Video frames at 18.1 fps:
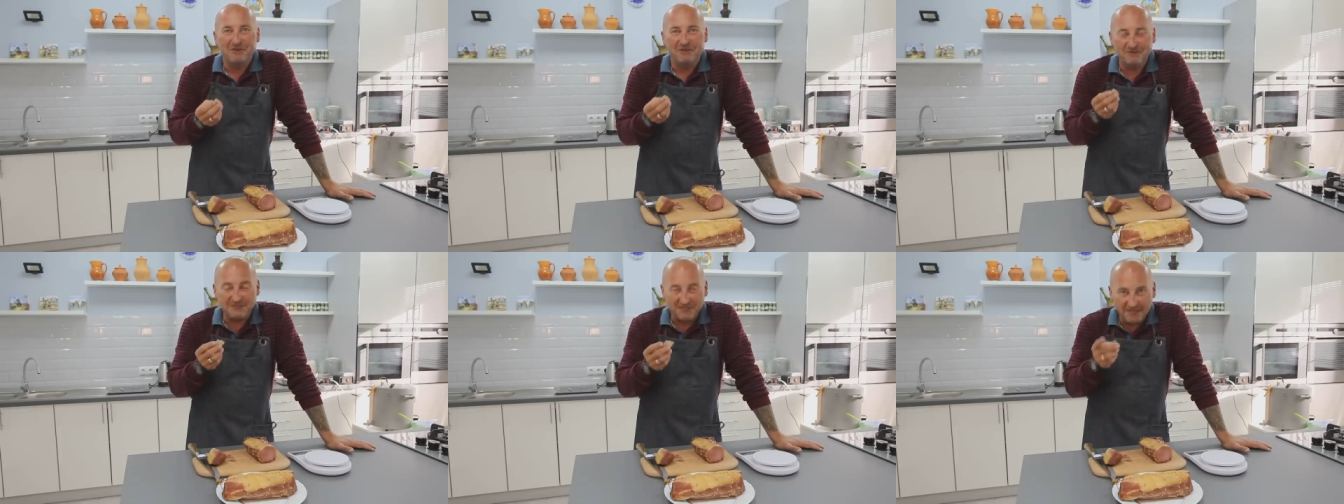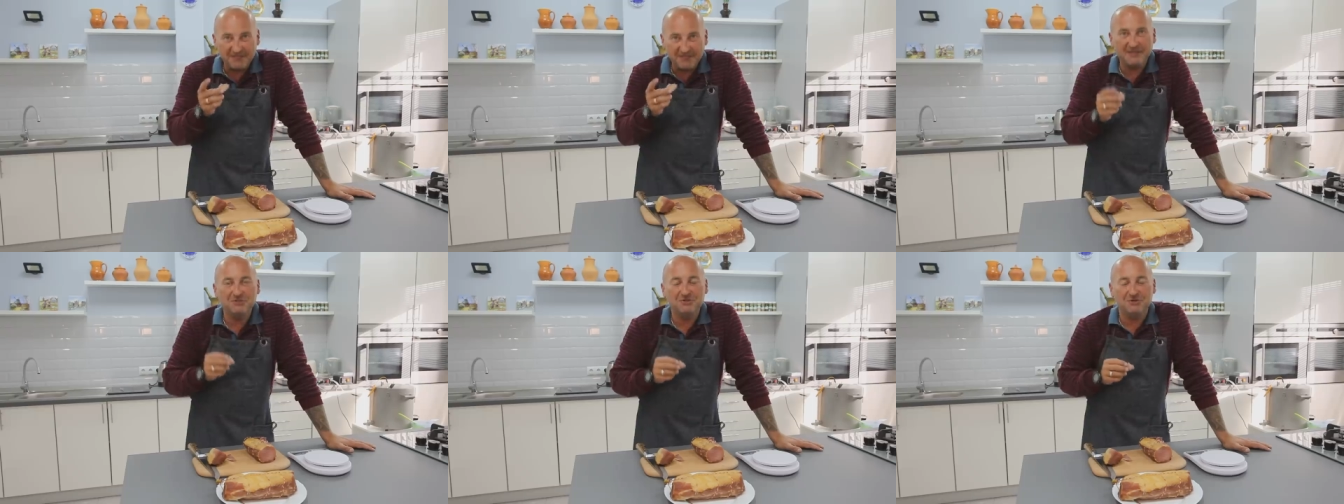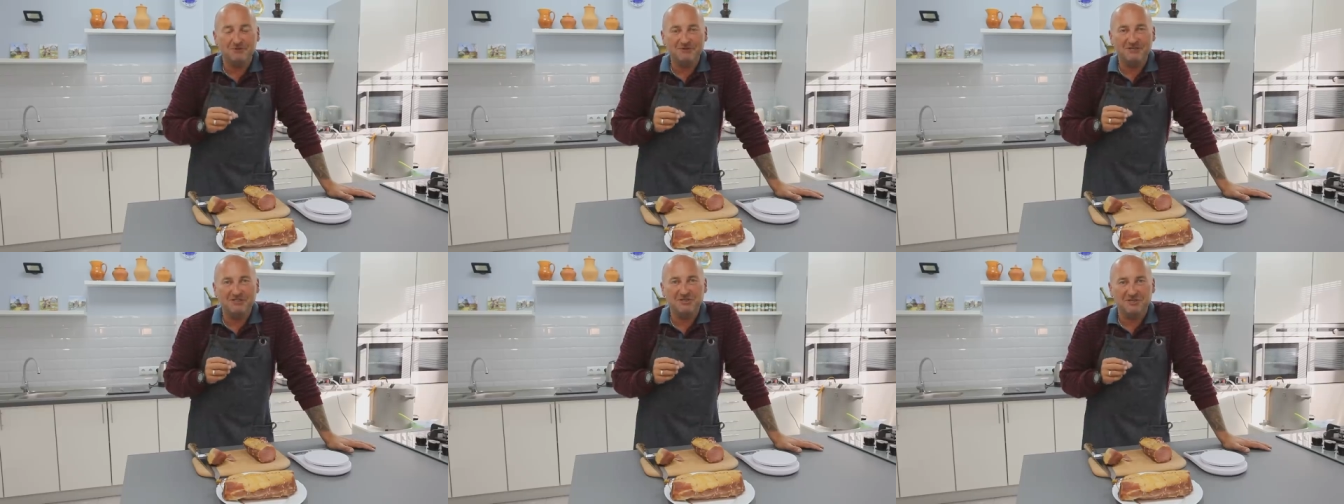И вы знаете, о
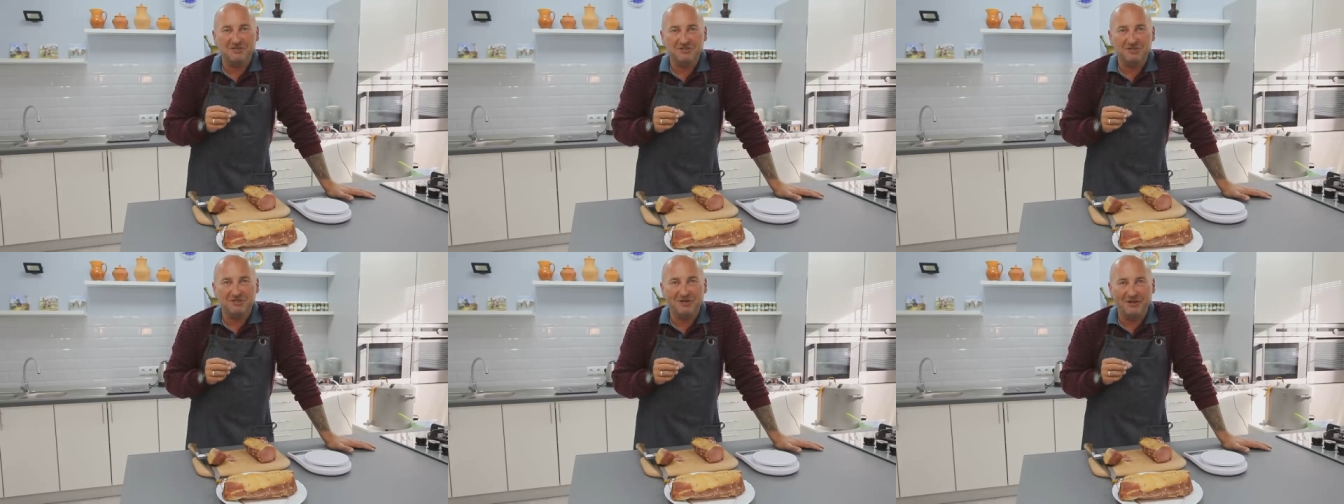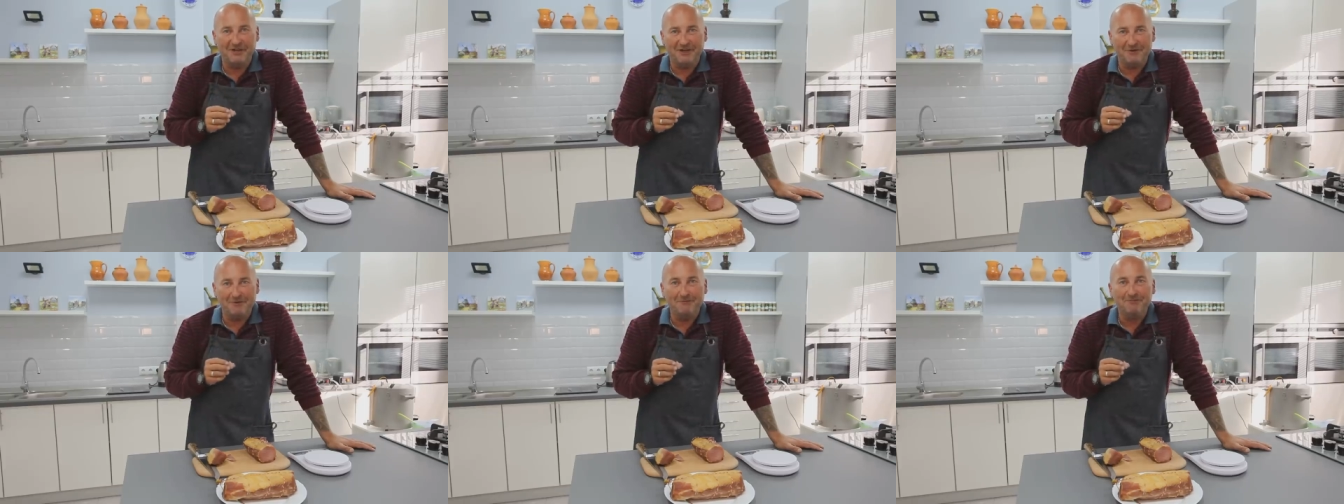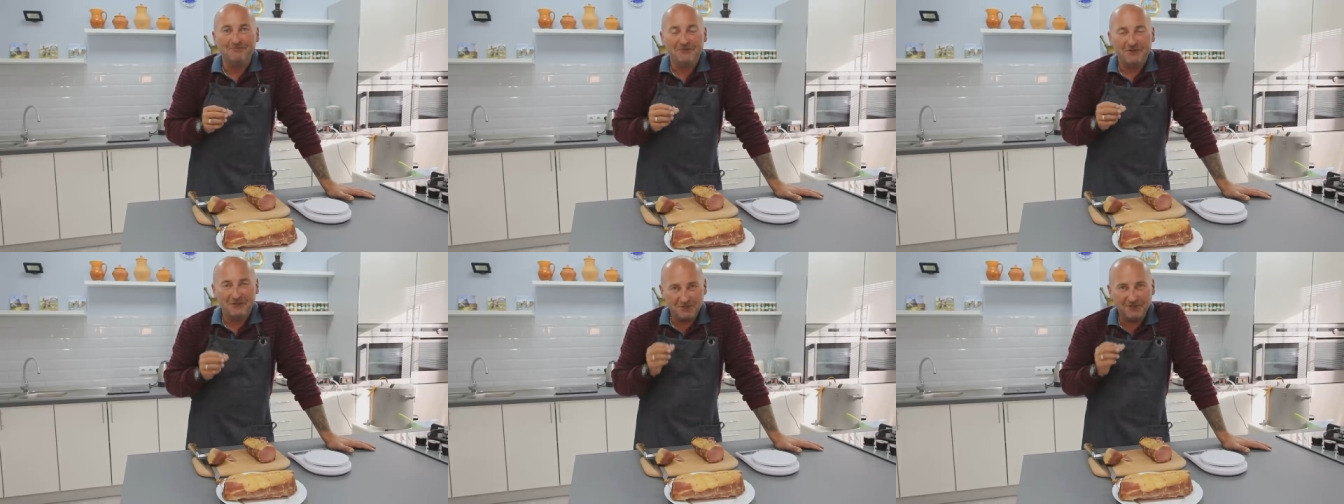чем я сейчас жалею?
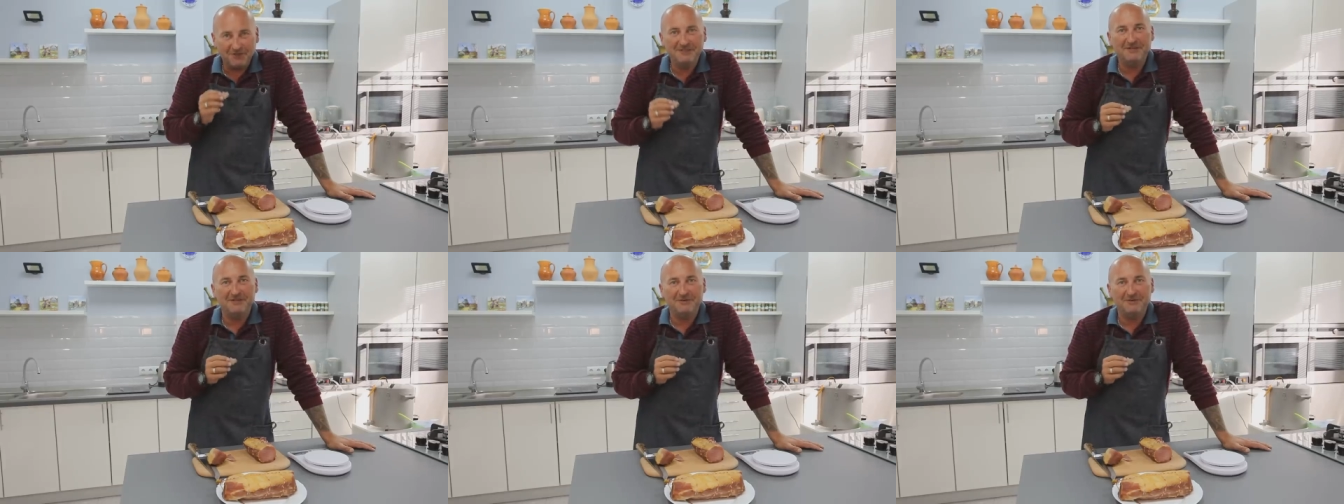Что я